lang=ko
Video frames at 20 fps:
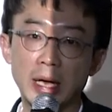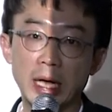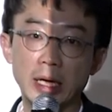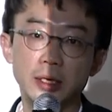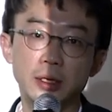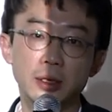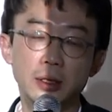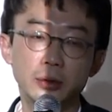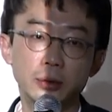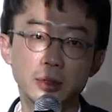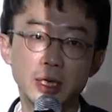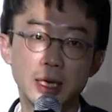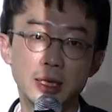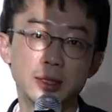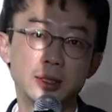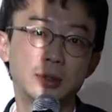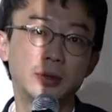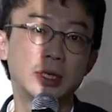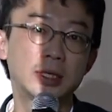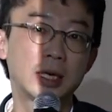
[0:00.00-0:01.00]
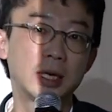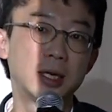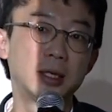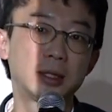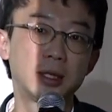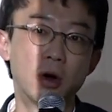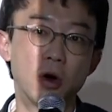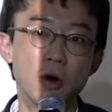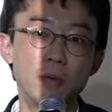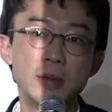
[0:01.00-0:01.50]
바이어 또는 한
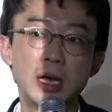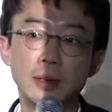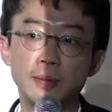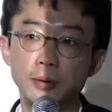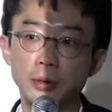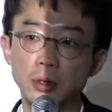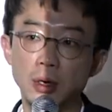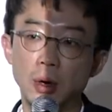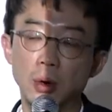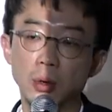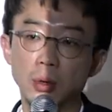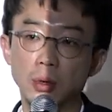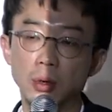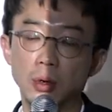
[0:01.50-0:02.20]
회사한테 얽매일 필요가